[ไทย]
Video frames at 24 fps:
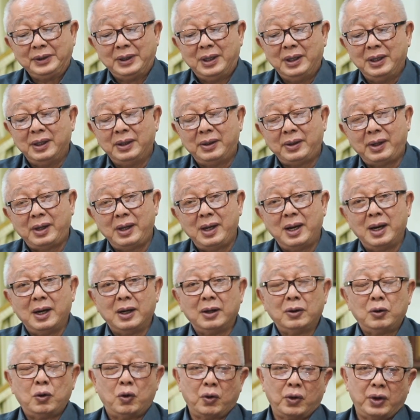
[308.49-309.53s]
คือเรื่อง
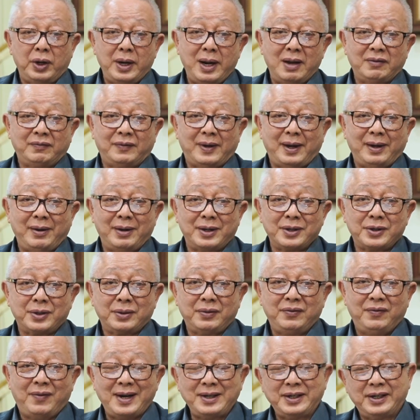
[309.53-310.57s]
โคโรนาไวรัส
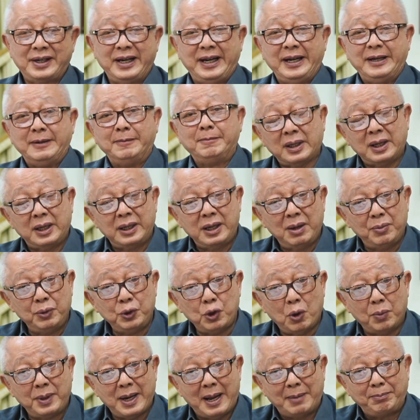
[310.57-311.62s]
วัคซีนท่านผู้
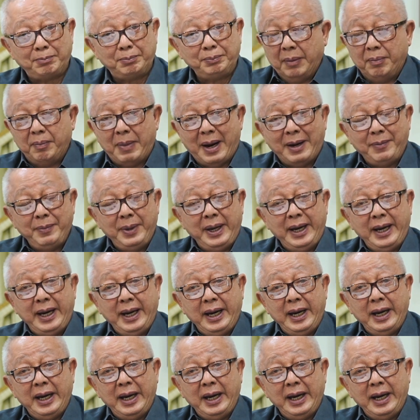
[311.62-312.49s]
ชมครับ มันมี